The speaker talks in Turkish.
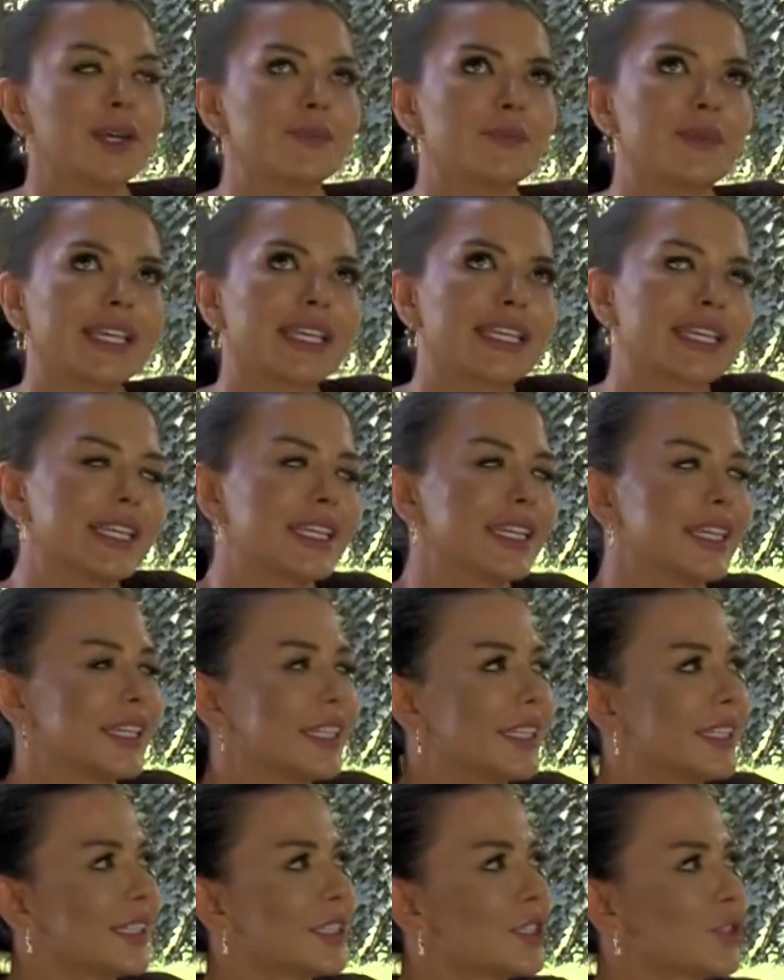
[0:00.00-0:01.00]
Peki
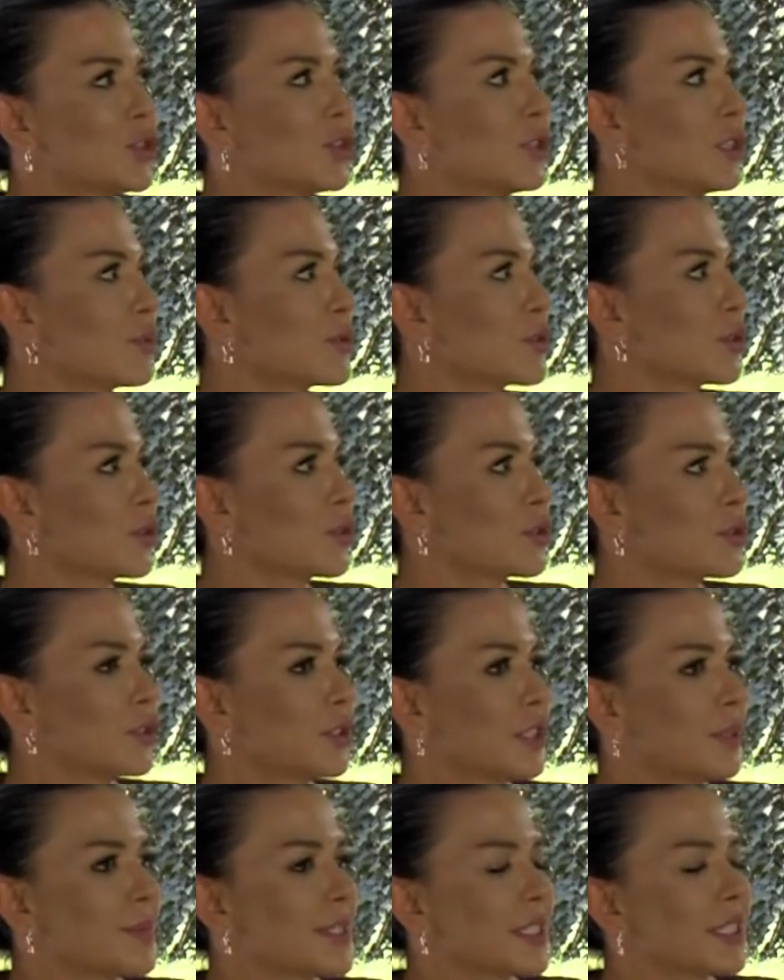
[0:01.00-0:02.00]
e, şöyle bir soru
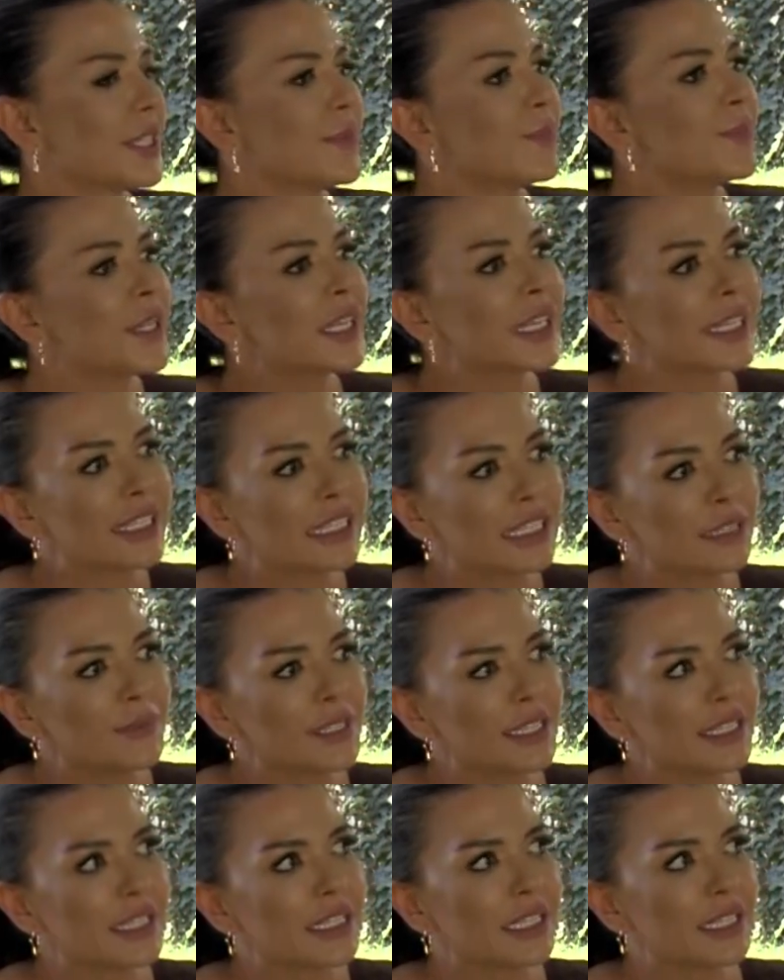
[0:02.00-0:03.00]
sorayım sana.
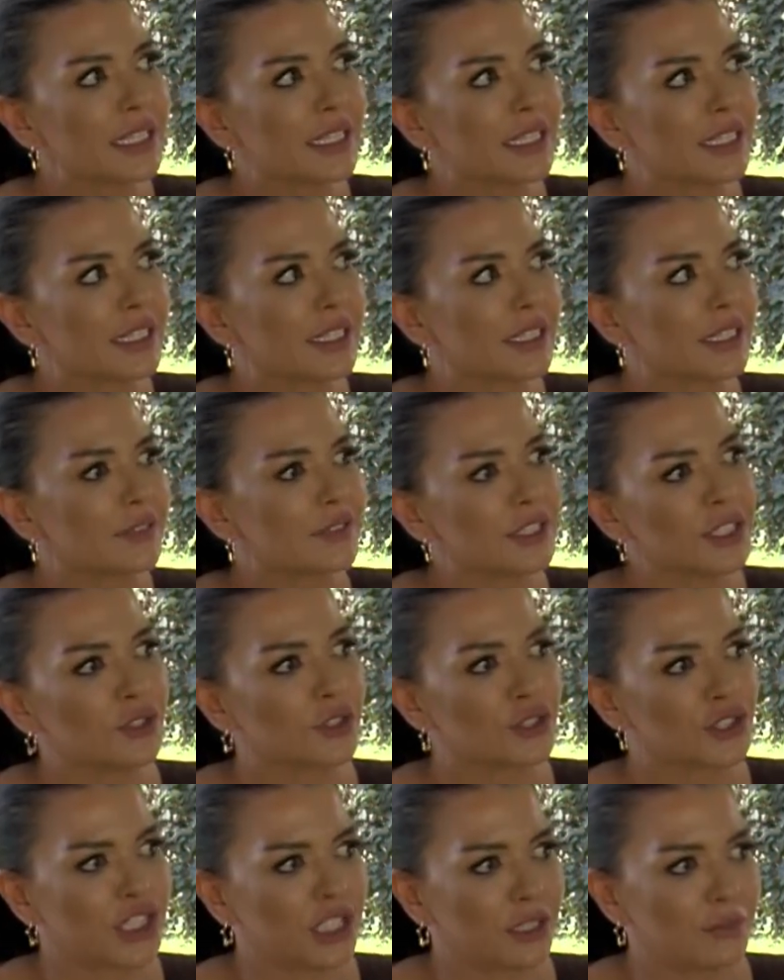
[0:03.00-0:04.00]
Kiminle e,
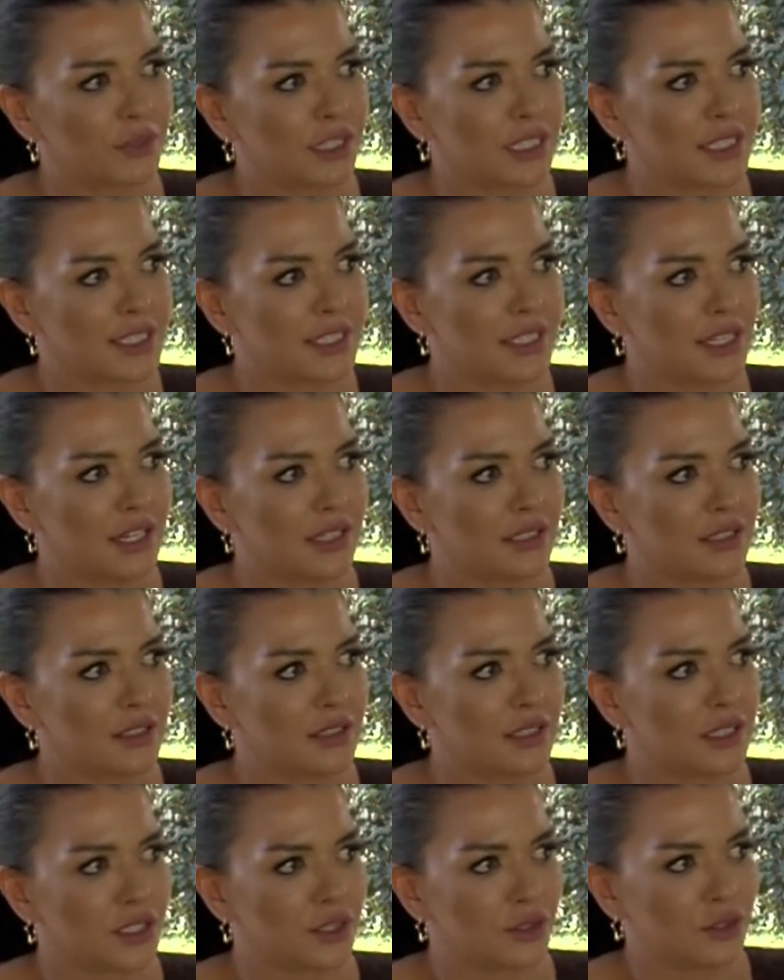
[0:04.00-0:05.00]
video çekmek isterdin
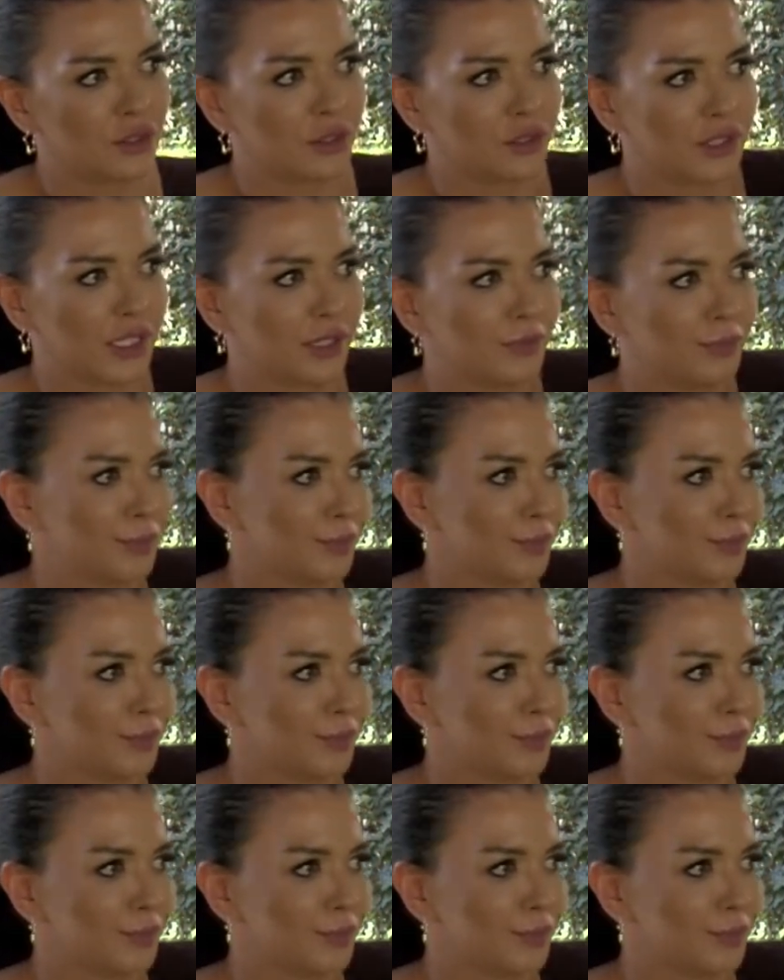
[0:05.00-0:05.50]
TikTok'ta?